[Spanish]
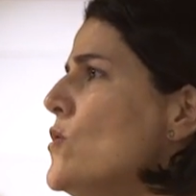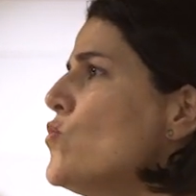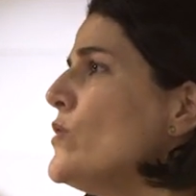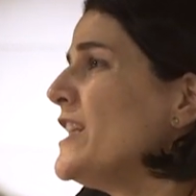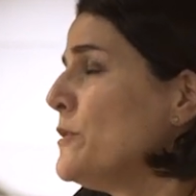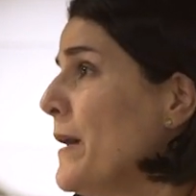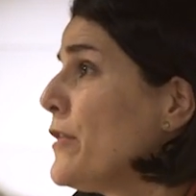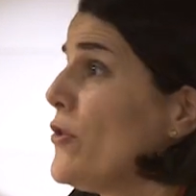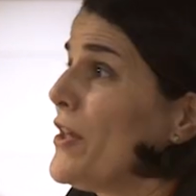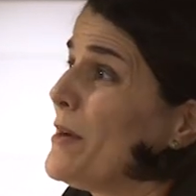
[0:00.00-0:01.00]
un
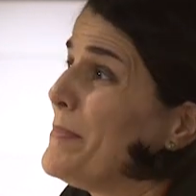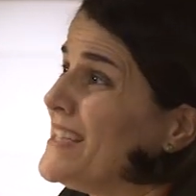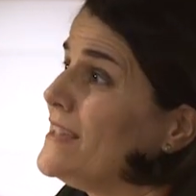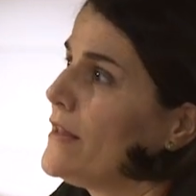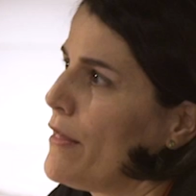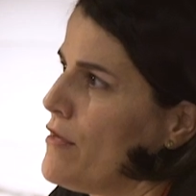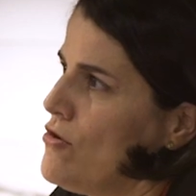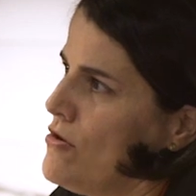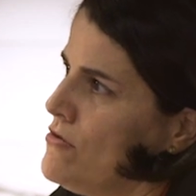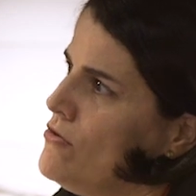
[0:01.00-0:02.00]
espacio de
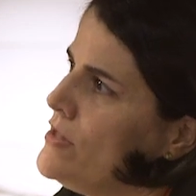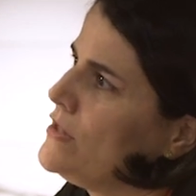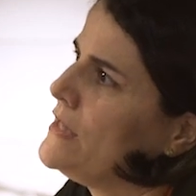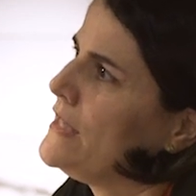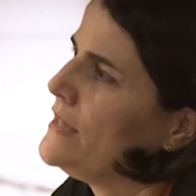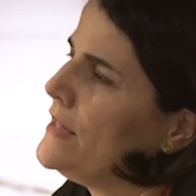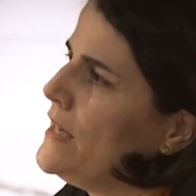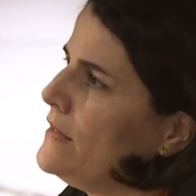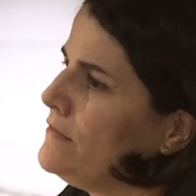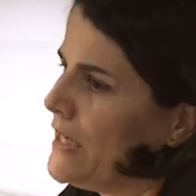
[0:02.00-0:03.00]
representación
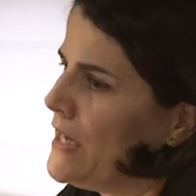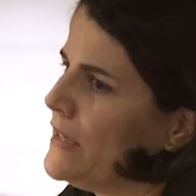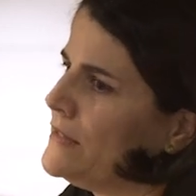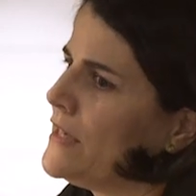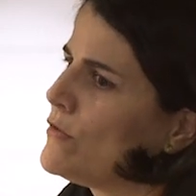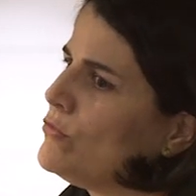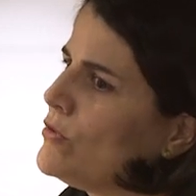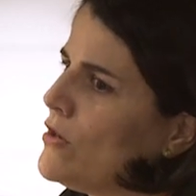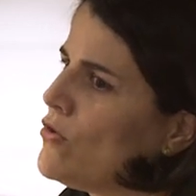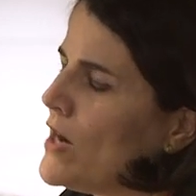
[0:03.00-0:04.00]
de, la,
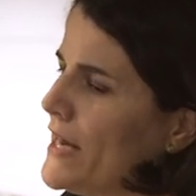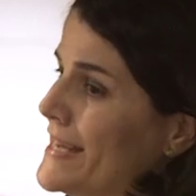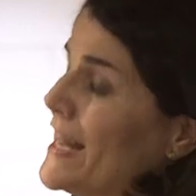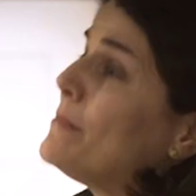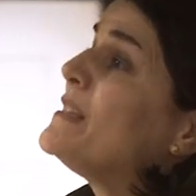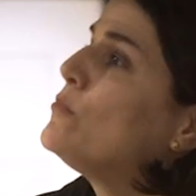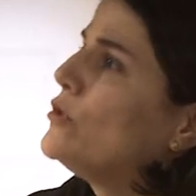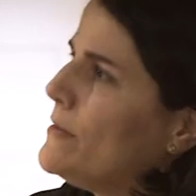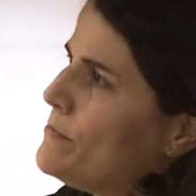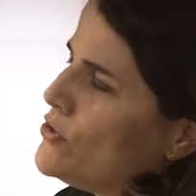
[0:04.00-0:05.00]
cultura local y al
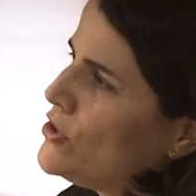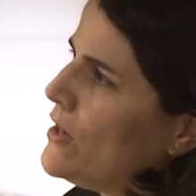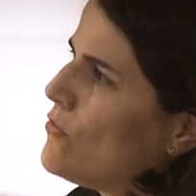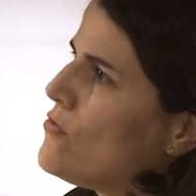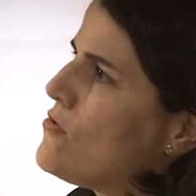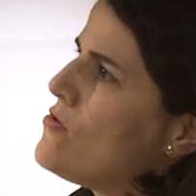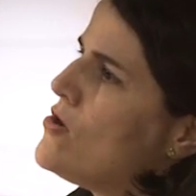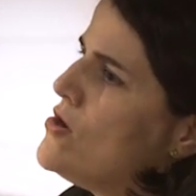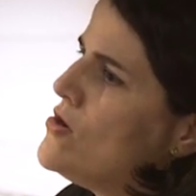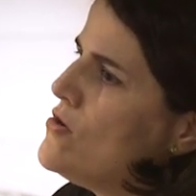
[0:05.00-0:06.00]
mismo tiempo ser un,
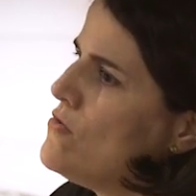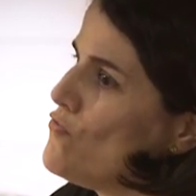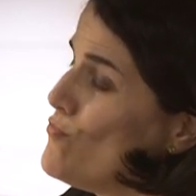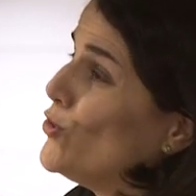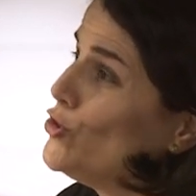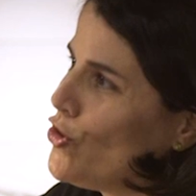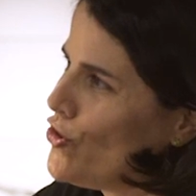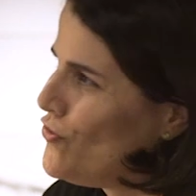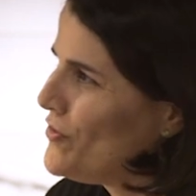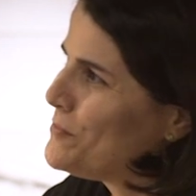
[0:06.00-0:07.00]
un
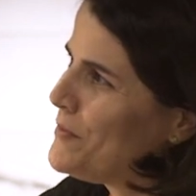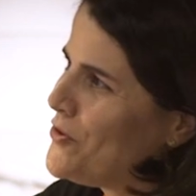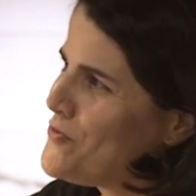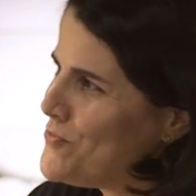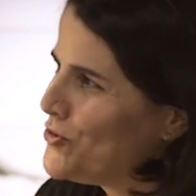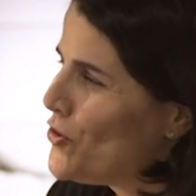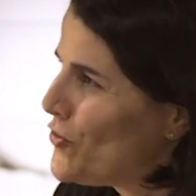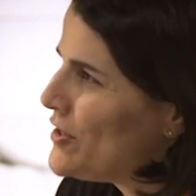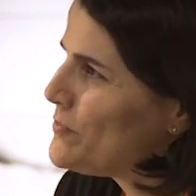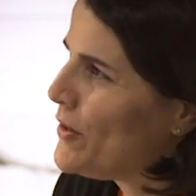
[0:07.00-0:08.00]
motor, ¿no? un espejo y un
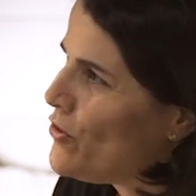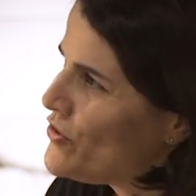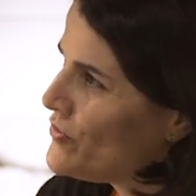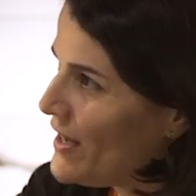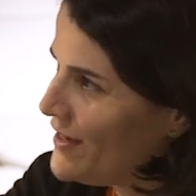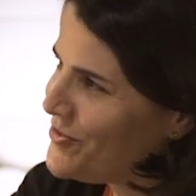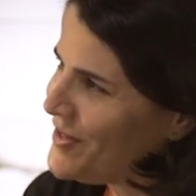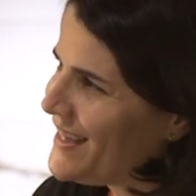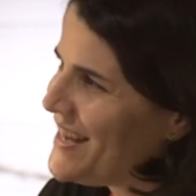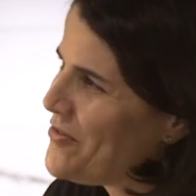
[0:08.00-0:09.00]
motor, un espejo y una, y
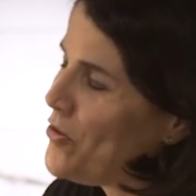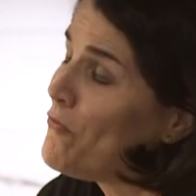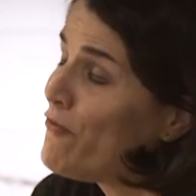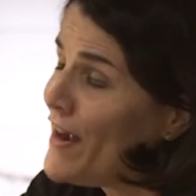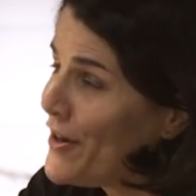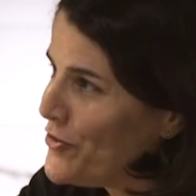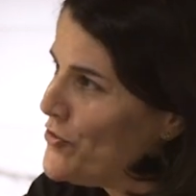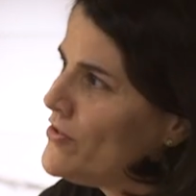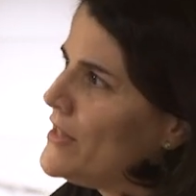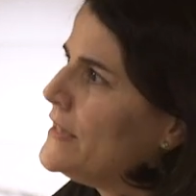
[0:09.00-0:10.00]
o un faro
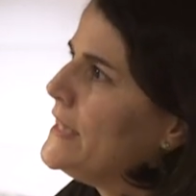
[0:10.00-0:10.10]
¿no? de,